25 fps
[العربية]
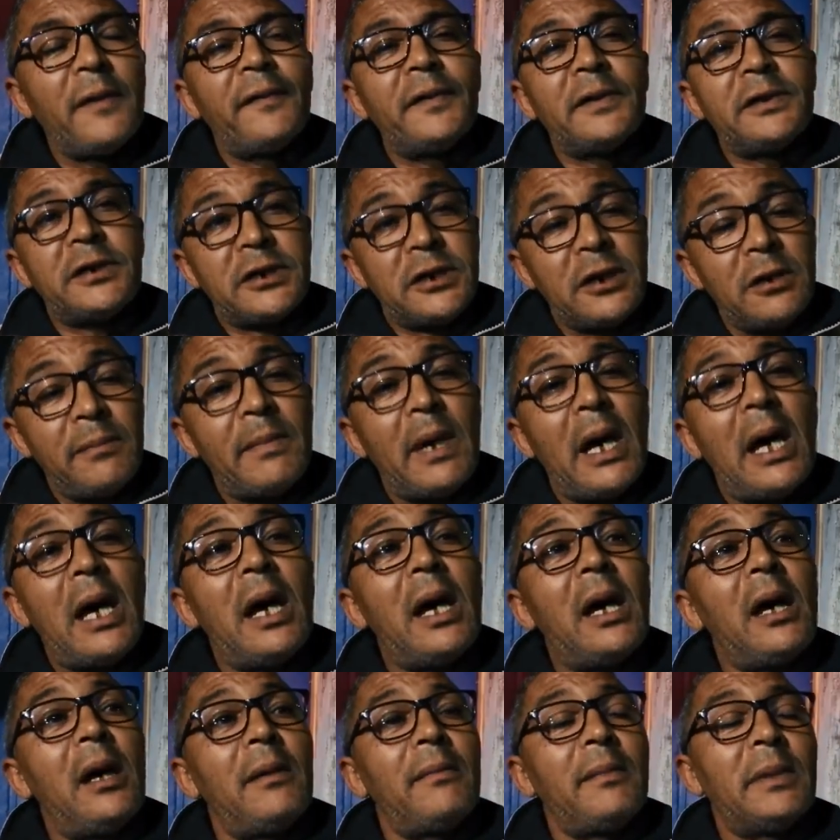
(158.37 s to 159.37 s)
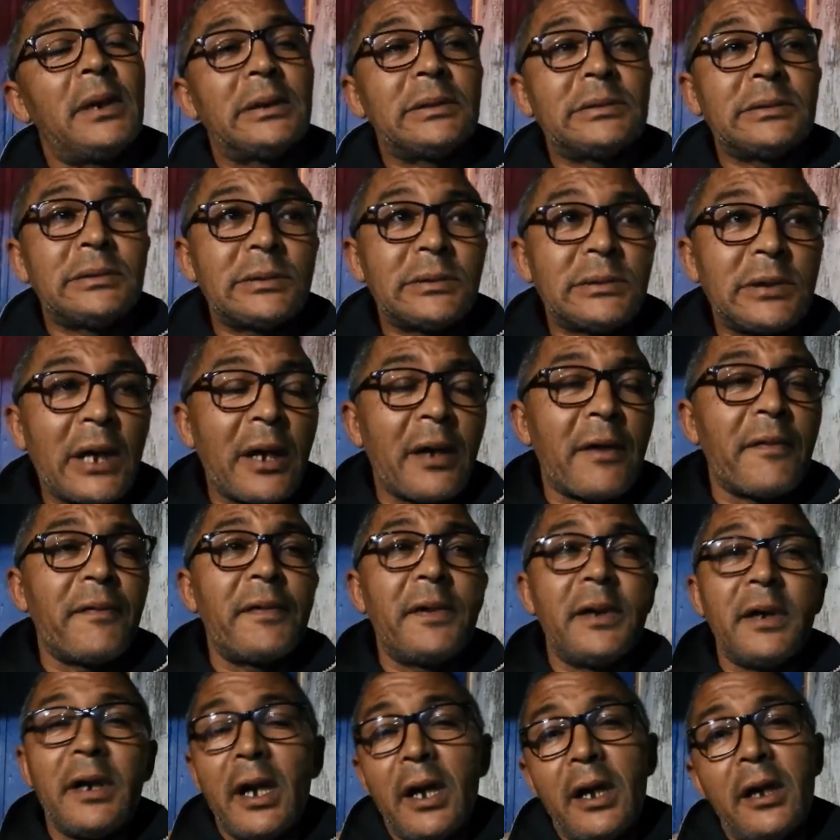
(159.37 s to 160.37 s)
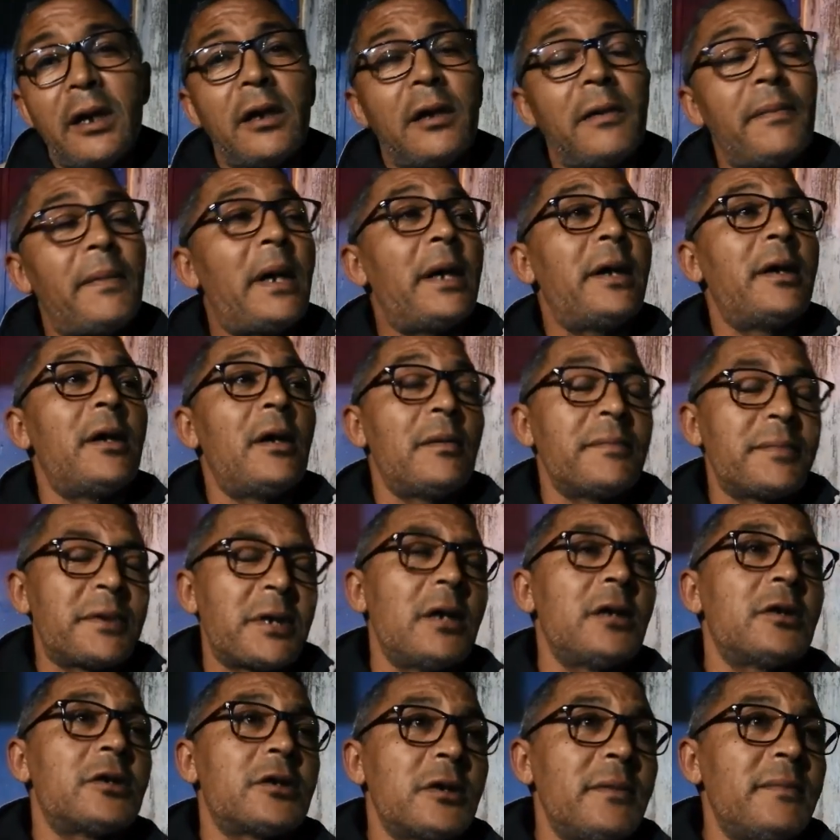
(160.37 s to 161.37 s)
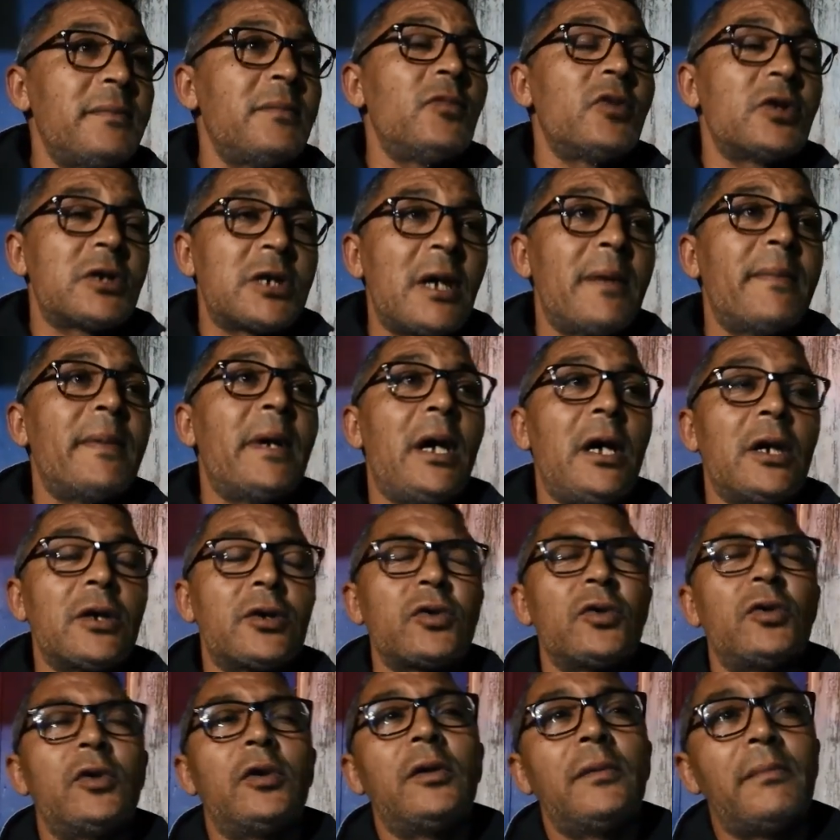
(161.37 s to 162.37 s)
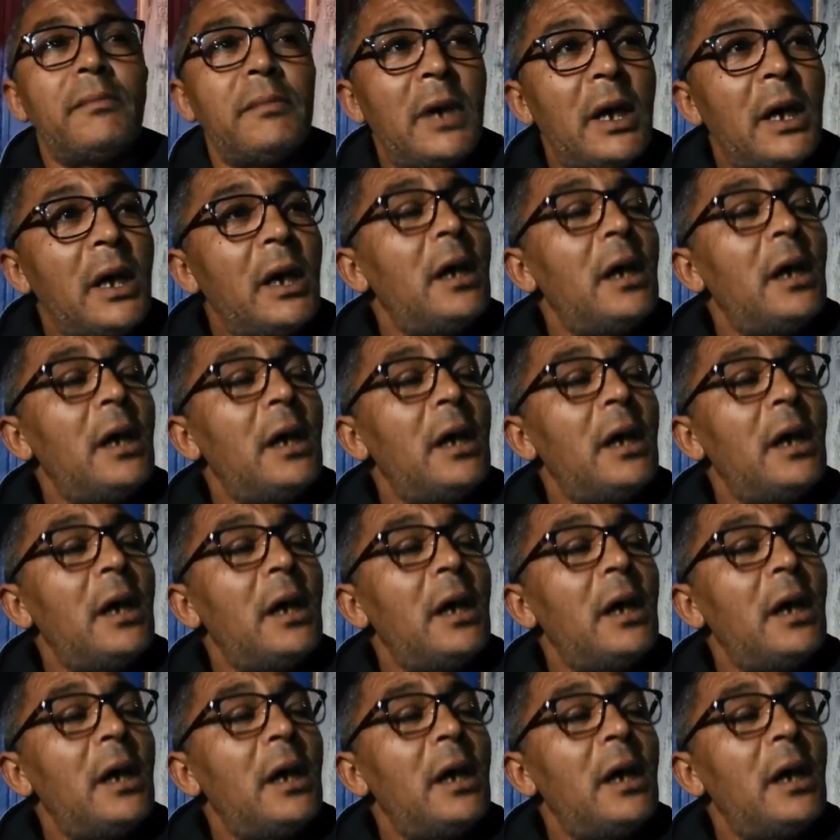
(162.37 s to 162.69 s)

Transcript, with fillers: في الاجتماع من طرف النائب انهم سيتم متابعتهم